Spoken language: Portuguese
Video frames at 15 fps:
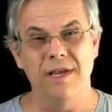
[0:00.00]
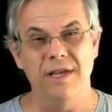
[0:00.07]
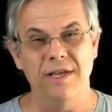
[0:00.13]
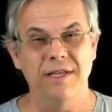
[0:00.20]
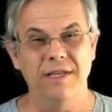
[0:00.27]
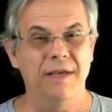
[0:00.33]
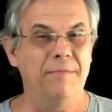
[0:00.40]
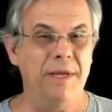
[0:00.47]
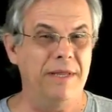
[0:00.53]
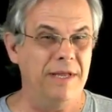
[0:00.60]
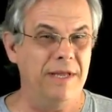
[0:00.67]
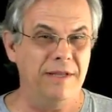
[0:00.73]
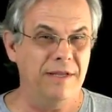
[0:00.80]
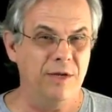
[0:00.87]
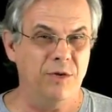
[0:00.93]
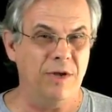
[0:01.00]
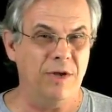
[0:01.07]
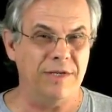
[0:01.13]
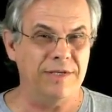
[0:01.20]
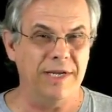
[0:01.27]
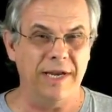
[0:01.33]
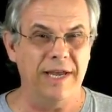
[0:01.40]
independente de
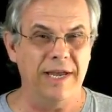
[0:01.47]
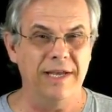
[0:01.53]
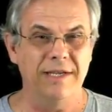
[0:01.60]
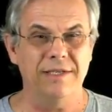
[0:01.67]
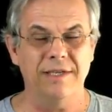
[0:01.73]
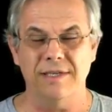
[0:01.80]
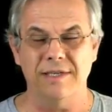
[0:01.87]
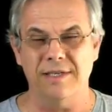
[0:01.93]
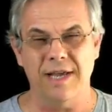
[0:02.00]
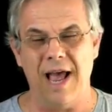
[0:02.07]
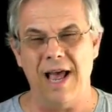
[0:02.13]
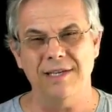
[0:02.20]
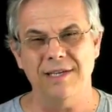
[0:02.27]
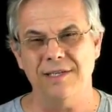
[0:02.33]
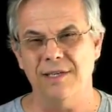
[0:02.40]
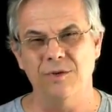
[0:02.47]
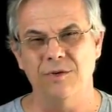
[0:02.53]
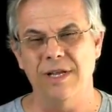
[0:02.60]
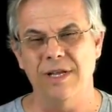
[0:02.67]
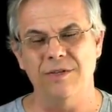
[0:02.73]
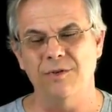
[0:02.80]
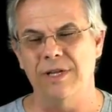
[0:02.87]
suas crenças, raças
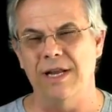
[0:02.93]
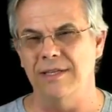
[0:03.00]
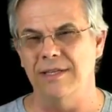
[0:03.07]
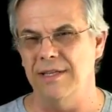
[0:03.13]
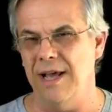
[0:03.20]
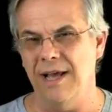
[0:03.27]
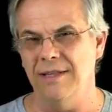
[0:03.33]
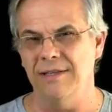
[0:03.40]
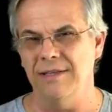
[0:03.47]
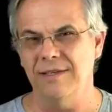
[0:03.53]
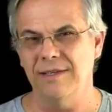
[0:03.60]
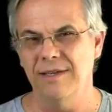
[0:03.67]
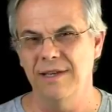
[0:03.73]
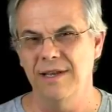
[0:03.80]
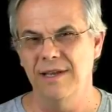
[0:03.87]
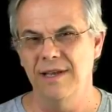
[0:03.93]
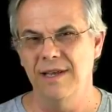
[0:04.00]
ou nacionalidades.